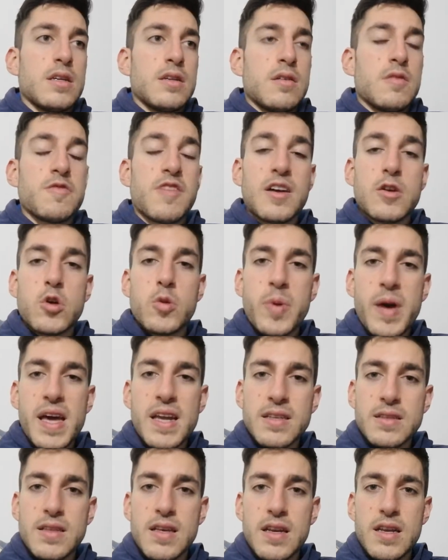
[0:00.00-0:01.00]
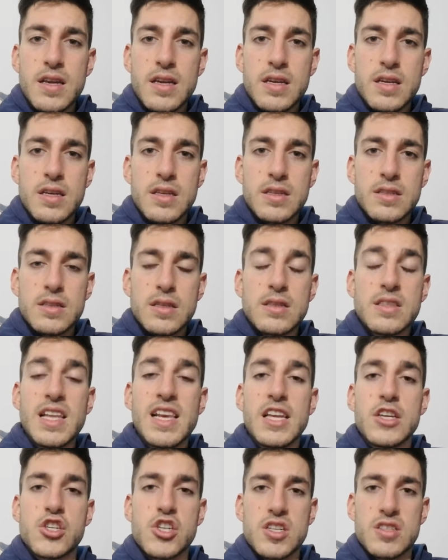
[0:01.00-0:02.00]
fanno perdere
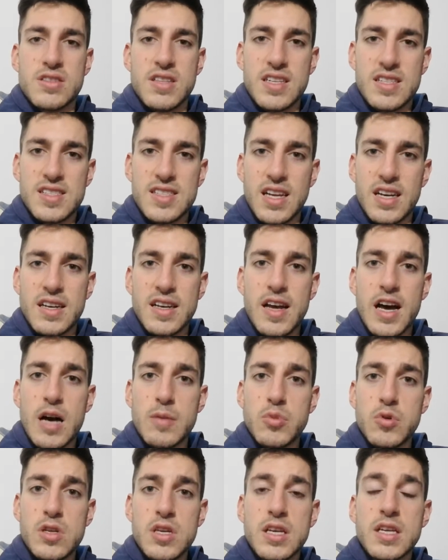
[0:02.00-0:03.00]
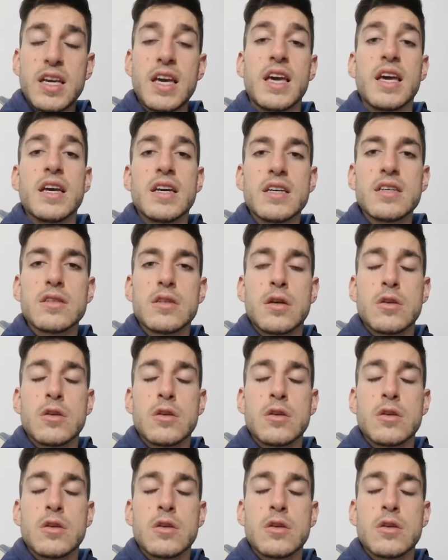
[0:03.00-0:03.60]
delle certezze al Napoli che